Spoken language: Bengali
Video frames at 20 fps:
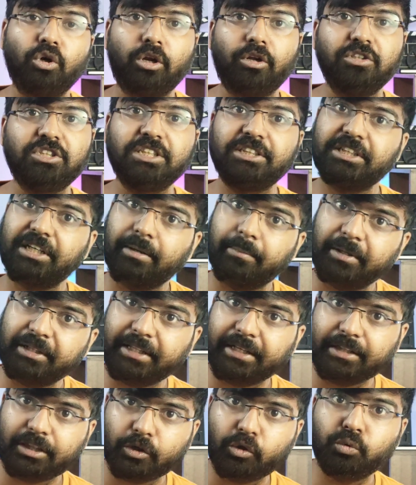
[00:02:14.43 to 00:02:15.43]
করা হয়েছে যেটা আমার
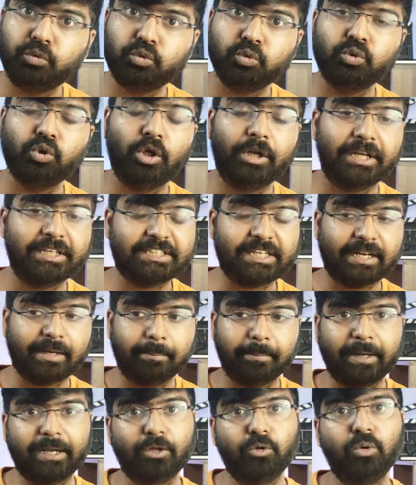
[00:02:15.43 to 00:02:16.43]
দেখতে খুব সুন্দর লেগেছে
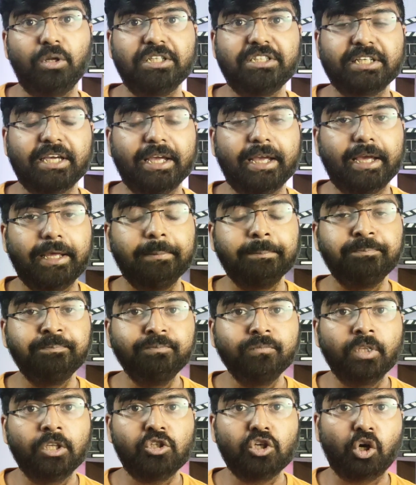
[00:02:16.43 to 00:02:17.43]
একটা পার্টিকুলার জায়গায়
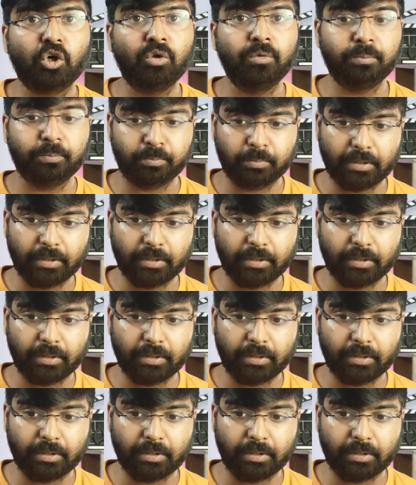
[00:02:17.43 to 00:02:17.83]
যখন